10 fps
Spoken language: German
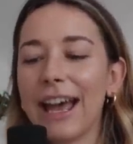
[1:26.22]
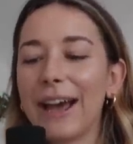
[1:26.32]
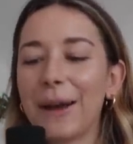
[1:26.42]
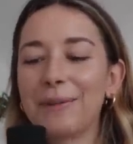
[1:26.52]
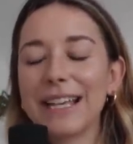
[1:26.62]

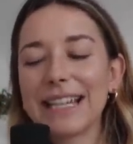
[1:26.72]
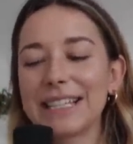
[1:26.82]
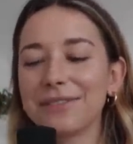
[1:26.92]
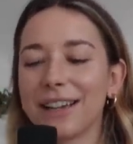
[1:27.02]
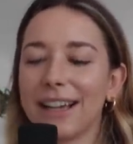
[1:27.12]
Ähm, die
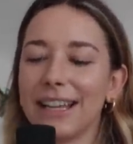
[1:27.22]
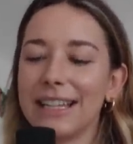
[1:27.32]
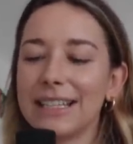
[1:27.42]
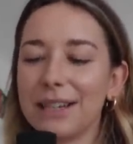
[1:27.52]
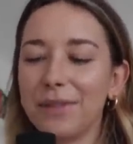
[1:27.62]
erste Frage
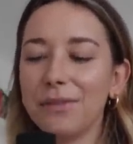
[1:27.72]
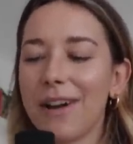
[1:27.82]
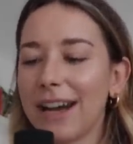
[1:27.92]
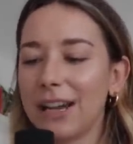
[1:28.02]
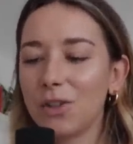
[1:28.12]
ist, wie
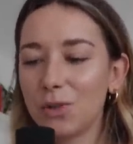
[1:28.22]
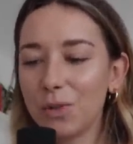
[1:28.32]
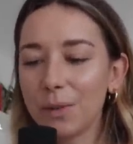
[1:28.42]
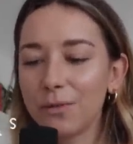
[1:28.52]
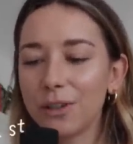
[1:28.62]
war dein
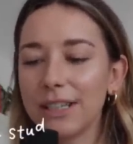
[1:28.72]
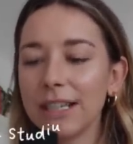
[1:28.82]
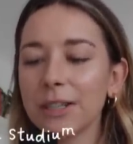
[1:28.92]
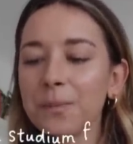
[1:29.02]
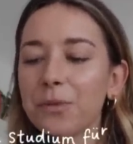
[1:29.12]
Studium für
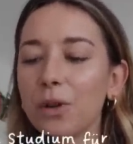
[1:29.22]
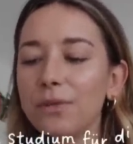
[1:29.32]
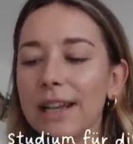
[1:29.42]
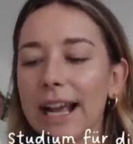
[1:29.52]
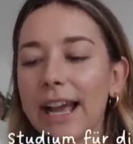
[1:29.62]
dich und
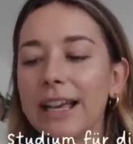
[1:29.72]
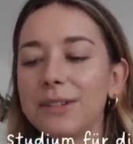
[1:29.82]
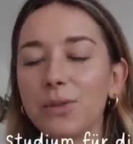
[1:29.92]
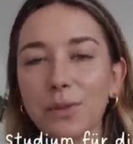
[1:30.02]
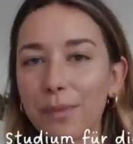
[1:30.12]
wie lange
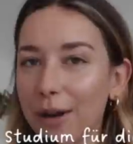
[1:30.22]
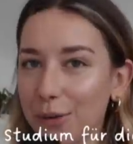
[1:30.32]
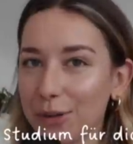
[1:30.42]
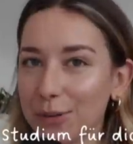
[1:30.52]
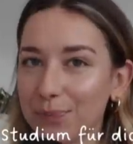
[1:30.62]
hast du
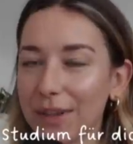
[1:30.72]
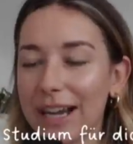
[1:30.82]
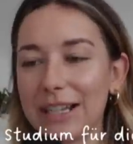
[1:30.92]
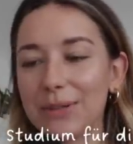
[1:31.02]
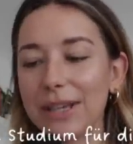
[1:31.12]
gebraucht?
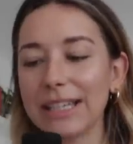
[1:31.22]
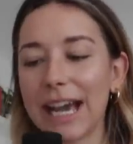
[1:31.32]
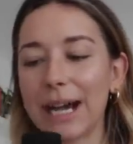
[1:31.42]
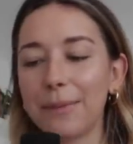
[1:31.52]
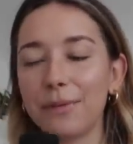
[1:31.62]
Also ich
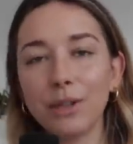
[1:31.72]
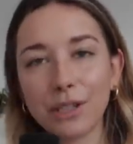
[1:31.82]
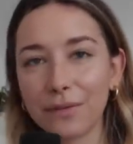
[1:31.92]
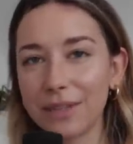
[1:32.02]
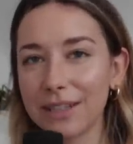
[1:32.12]
habe
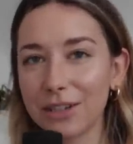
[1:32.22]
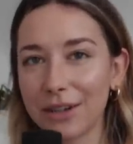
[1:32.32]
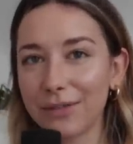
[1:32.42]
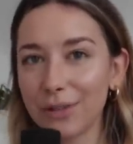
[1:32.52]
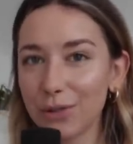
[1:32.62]

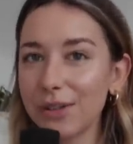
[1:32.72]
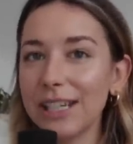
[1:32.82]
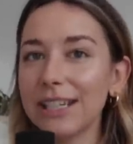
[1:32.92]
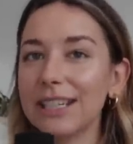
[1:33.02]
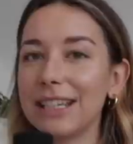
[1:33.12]
Wirtschaftswissenschaften
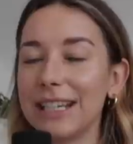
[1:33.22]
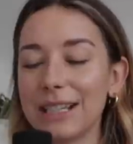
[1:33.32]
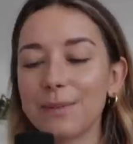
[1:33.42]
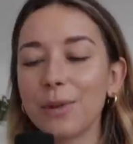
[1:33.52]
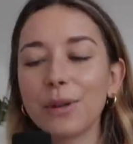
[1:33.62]
studiert hier in
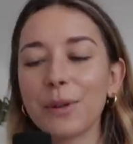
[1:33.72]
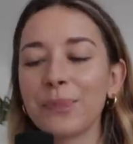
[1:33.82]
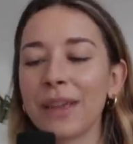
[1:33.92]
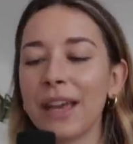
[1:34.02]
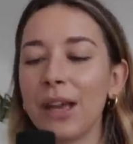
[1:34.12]
Innsbruck
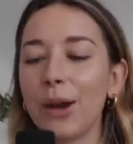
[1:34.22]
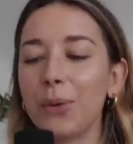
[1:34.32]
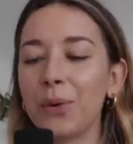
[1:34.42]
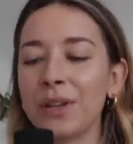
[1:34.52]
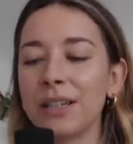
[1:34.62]

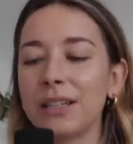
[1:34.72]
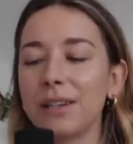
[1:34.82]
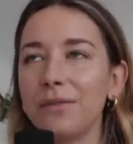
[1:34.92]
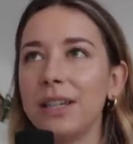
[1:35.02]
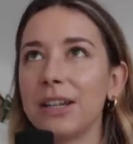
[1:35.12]
und
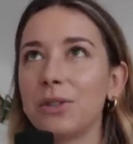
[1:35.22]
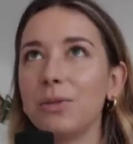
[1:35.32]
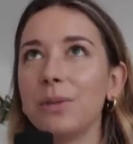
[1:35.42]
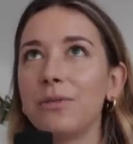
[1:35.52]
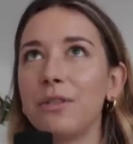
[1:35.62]
wie das
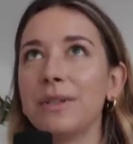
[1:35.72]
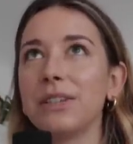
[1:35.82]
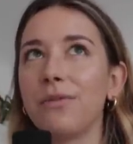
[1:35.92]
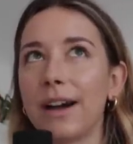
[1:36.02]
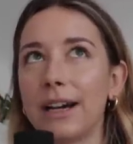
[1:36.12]
Studium für
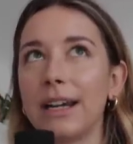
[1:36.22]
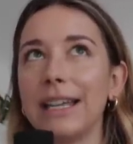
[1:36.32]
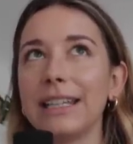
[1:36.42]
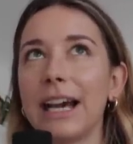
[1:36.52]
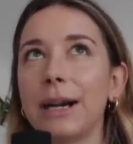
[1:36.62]
mich war.
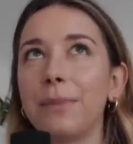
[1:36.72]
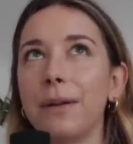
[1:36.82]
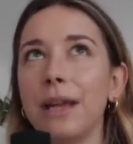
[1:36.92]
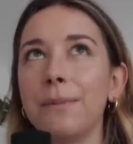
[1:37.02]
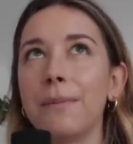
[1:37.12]
Ich habe
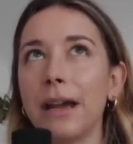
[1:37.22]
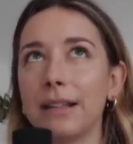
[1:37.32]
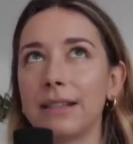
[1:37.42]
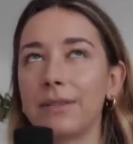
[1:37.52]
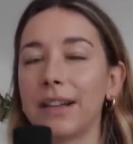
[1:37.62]
im
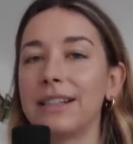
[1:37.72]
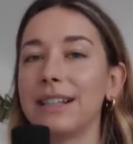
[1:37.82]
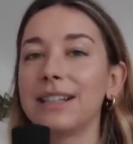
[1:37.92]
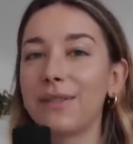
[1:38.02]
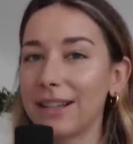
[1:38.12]
März
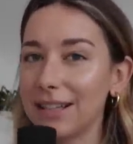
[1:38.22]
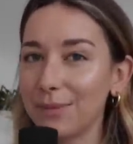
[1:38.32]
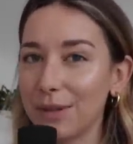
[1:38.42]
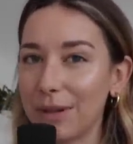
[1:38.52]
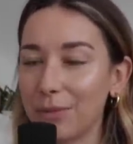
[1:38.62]

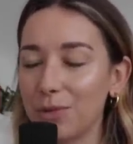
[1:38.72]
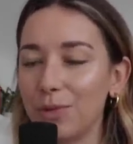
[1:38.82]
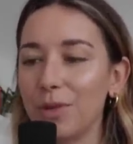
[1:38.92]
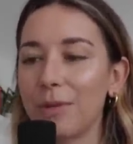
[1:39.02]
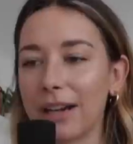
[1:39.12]
2020 mit meinem
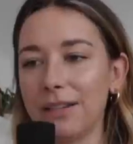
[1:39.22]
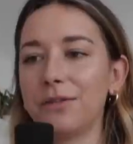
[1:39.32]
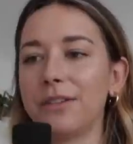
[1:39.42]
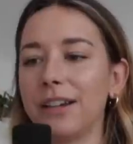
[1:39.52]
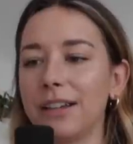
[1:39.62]
Studium
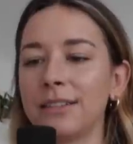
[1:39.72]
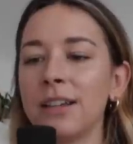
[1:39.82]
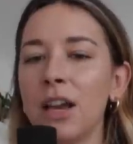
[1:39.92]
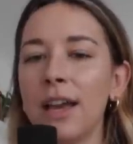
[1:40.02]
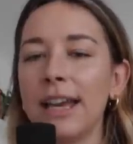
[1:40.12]
angefangen.
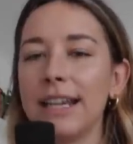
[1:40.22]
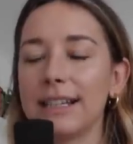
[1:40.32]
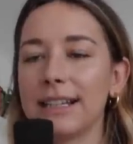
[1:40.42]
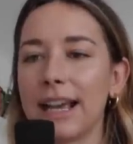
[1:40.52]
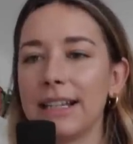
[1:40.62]

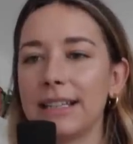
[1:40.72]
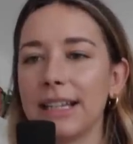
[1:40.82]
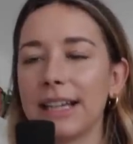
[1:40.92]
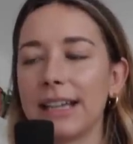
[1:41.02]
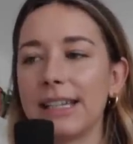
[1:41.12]
Das heißt,
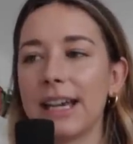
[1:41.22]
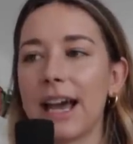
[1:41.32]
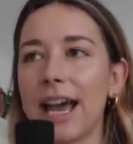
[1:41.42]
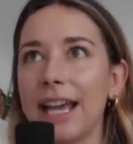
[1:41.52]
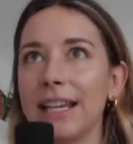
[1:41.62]
ich hatte
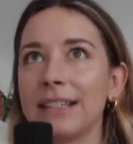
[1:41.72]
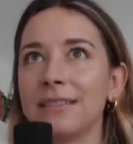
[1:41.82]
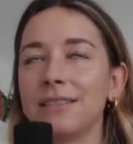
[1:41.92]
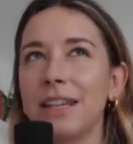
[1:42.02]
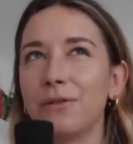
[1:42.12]

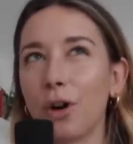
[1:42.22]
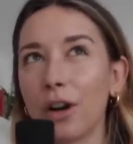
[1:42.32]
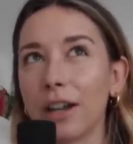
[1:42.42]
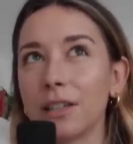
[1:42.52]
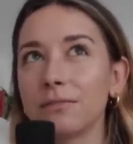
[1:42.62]
eine
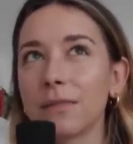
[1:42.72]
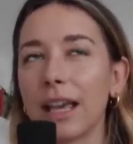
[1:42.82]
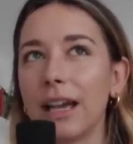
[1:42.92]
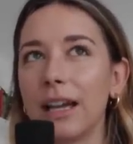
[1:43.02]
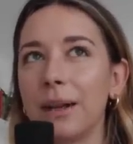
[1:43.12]
Woche,
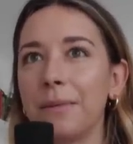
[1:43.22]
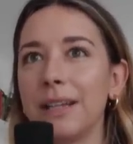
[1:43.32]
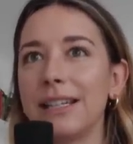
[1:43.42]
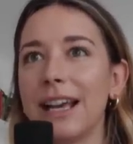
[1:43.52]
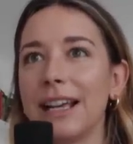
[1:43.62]
ähm,
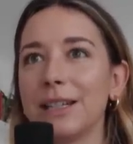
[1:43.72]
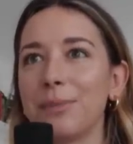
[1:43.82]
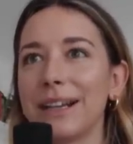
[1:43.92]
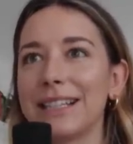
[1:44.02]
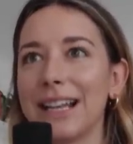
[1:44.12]
in der ich
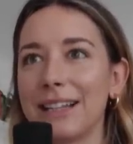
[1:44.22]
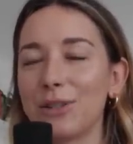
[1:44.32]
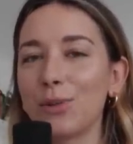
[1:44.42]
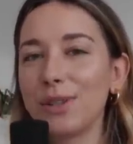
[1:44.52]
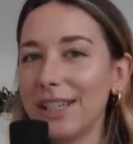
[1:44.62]

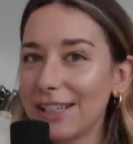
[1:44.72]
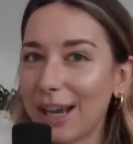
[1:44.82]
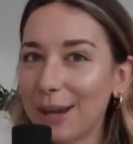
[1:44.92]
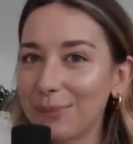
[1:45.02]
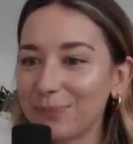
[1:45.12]
Präsenz studiert
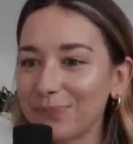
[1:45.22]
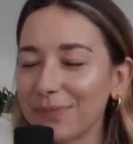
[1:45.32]
habe.